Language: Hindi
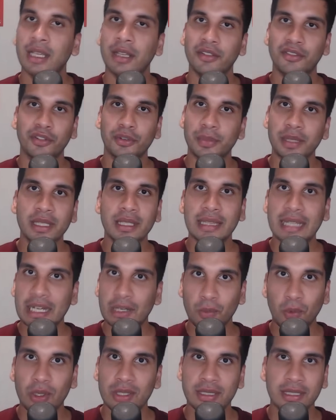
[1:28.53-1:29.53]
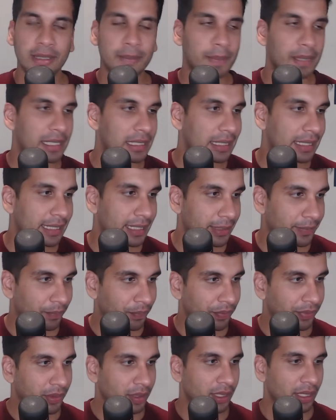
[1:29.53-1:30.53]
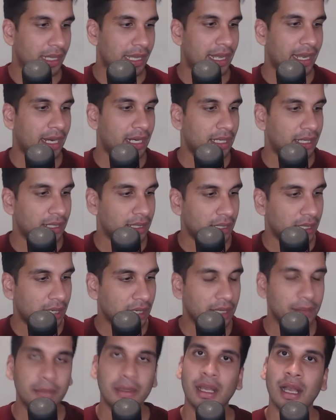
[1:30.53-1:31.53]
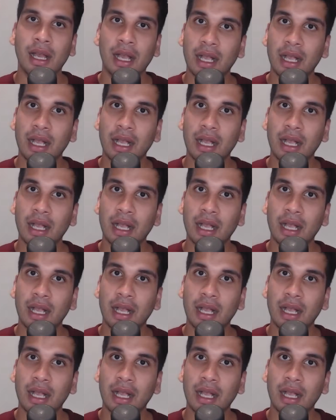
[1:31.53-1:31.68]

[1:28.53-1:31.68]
फॉर मी दैट वॉज इन अ पेनल्टी एंड अगर मैं